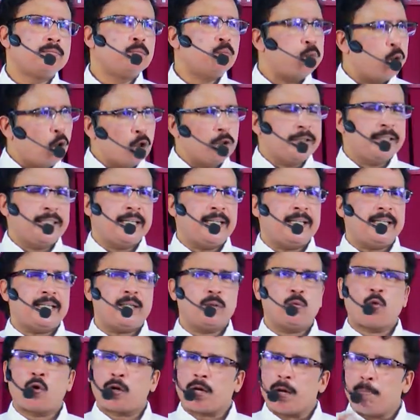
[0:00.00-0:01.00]
పొంది
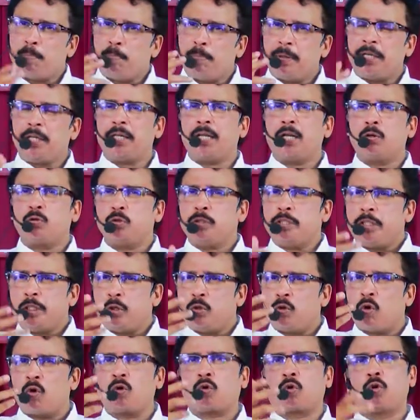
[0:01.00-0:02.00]
ఒక బిడ్డను ఈ
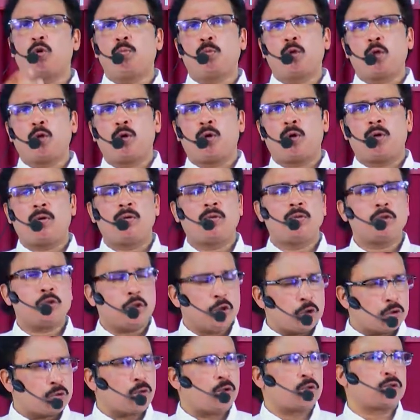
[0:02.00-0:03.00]
లోకములో
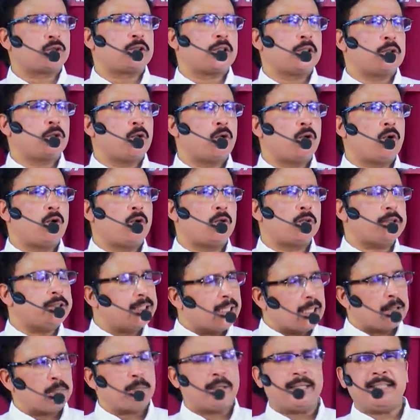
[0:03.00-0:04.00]
తీసుకొస్తుందో
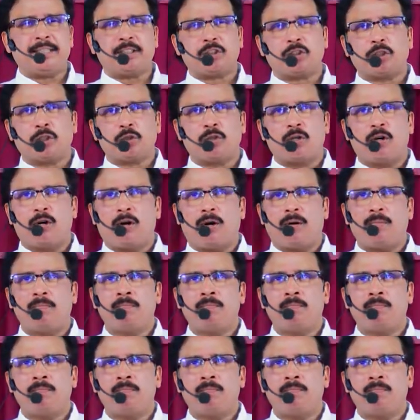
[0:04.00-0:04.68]
జన్మనిస్తుందో